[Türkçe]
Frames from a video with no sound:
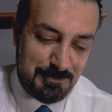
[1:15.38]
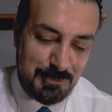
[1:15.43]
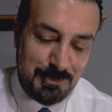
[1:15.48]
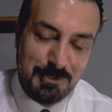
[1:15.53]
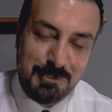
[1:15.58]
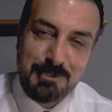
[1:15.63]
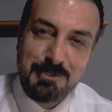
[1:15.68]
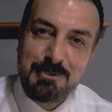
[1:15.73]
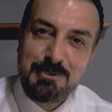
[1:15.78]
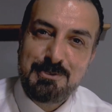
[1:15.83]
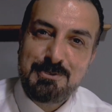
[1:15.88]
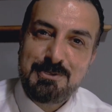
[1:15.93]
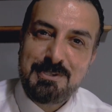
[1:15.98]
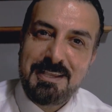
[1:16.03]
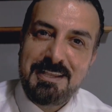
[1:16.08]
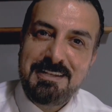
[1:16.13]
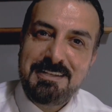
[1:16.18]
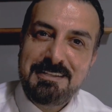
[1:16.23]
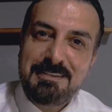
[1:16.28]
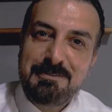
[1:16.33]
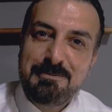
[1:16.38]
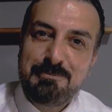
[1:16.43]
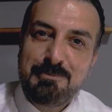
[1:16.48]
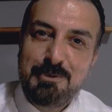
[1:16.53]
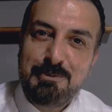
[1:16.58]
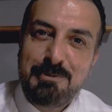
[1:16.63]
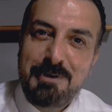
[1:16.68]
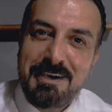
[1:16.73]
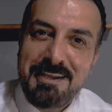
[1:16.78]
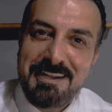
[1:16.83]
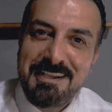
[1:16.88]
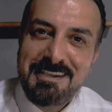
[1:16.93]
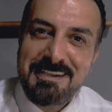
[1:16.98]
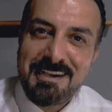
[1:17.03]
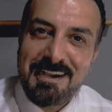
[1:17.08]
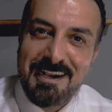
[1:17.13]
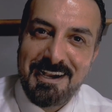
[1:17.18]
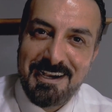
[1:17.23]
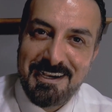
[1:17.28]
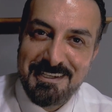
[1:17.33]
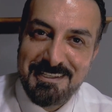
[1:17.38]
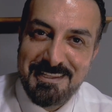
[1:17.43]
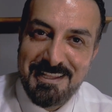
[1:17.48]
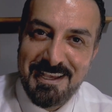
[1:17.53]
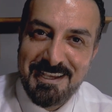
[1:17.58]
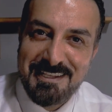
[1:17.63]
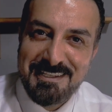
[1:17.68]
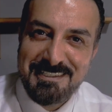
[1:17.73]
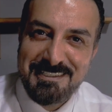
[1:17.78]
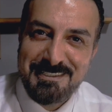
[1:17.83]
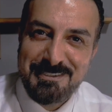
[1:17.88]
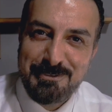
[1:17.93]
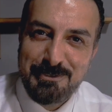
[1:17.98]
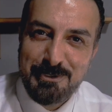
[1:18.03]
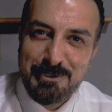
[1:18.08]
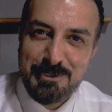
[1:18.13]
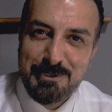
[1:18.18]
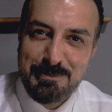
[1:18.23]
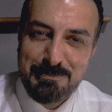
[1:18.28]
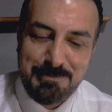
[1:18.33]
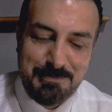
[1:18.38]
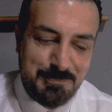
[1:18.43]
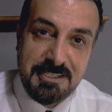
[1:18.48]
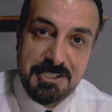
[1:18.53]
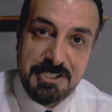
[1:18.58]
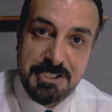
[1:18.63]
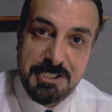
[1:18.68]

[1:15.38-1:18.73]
Bu güzel mübarek ayda diyorum.